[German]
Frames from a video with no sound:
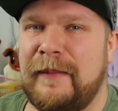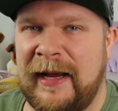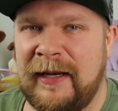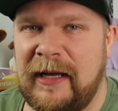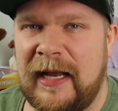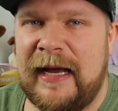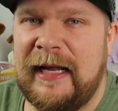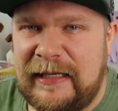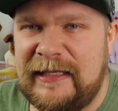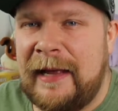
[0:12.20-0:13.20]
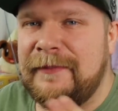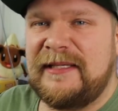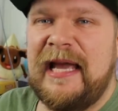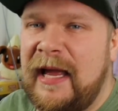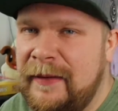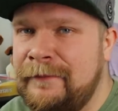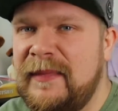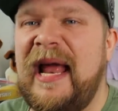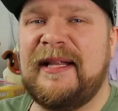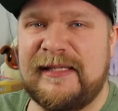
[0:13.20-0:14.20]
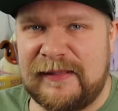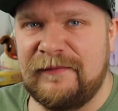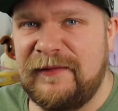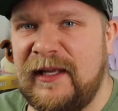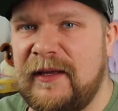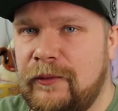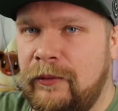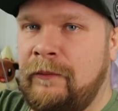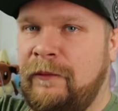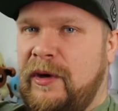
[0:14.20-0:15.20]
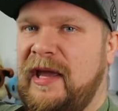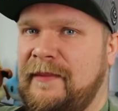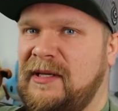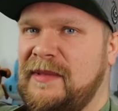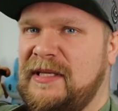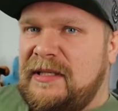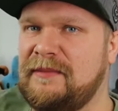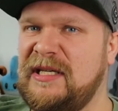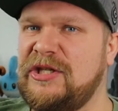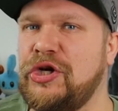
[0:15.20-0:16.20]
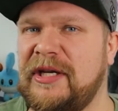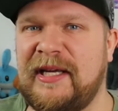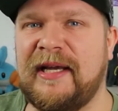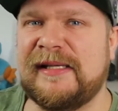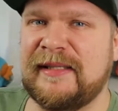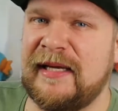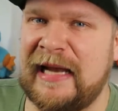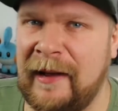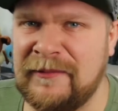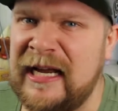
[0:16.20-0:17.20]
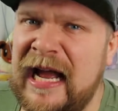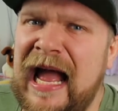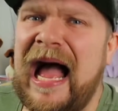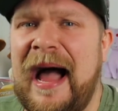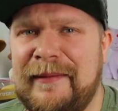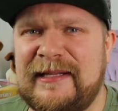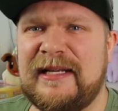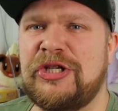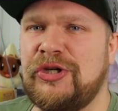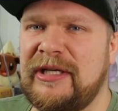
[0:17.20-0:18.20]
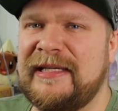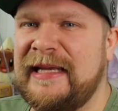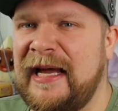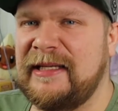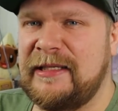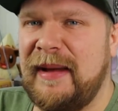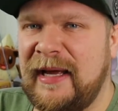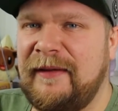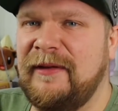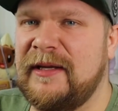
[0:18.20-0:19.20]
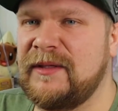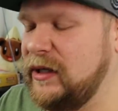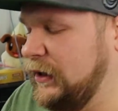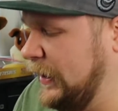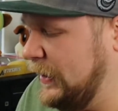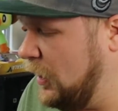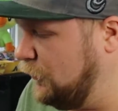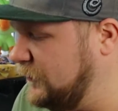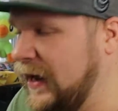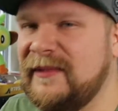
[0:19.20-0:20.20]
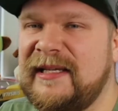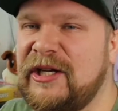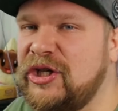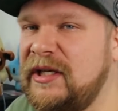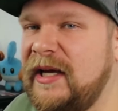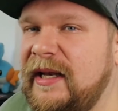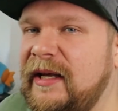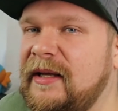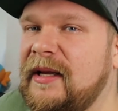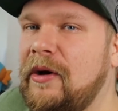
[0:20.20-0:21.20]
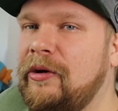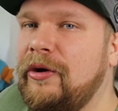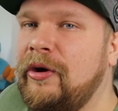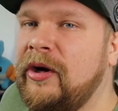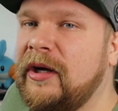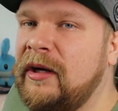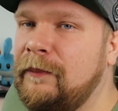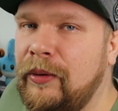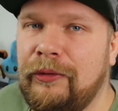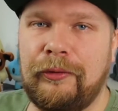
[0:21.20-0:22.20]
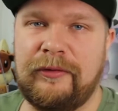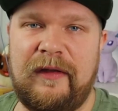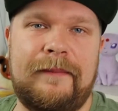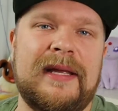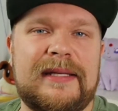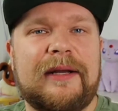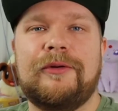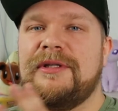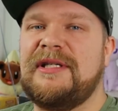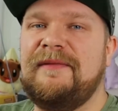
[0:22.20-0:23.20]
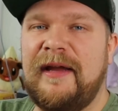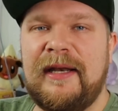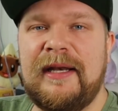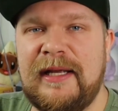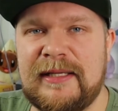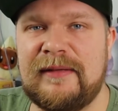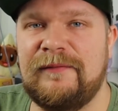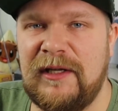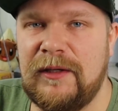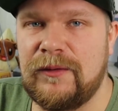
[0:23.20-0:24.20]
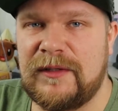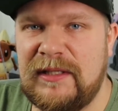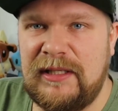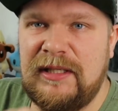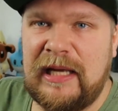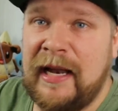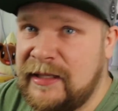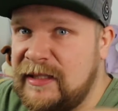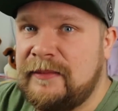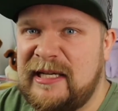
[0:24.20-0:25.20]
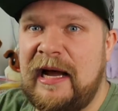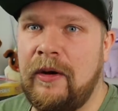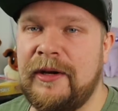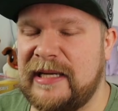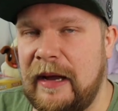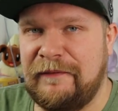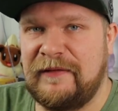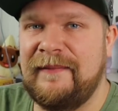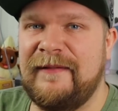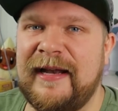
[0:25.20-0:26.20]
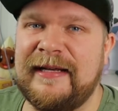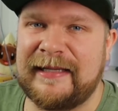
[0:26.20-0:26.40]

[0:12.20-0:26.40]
meinem Kanal. Ich habe es ja im letzten Video, wo ihr mich mit diesem T-Shirt hier gesehen habt, habe ich das schon gesagt. Ich mache hier wieder so eine kleine Aufnahmesession. Hier liegen auch noch äh, Produkte im Hintergrund, die wir in den nächsten Videos, die ich an diesem Tag heute aufnehmen werde,